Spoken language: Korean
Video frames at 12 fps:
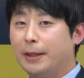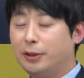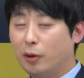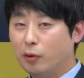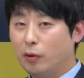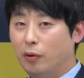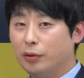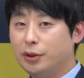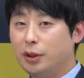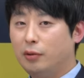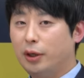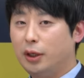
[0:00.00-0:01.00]
전공,
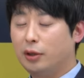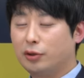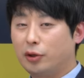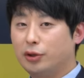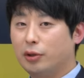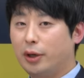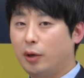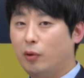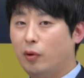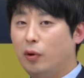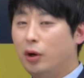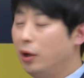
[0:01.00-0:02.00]
진로에 대해서 결정을
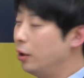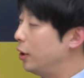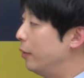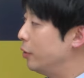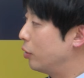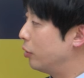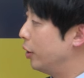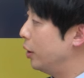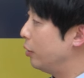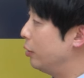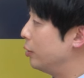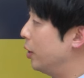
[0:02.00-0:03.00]
했고 그 다음에 적성에
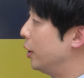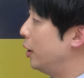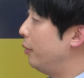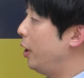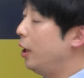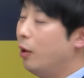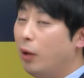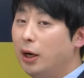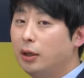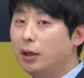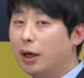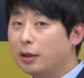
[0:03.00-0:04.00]
대해서 결정한 다음에
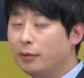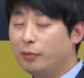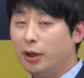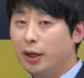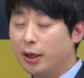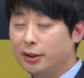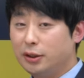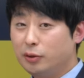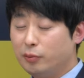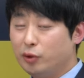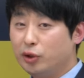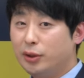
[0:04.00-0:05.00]
활, 학습 계획까지
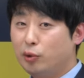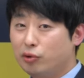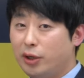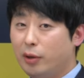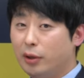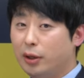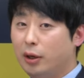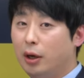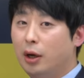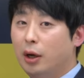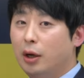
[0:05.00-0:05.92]
좀 쭉 세웠어요.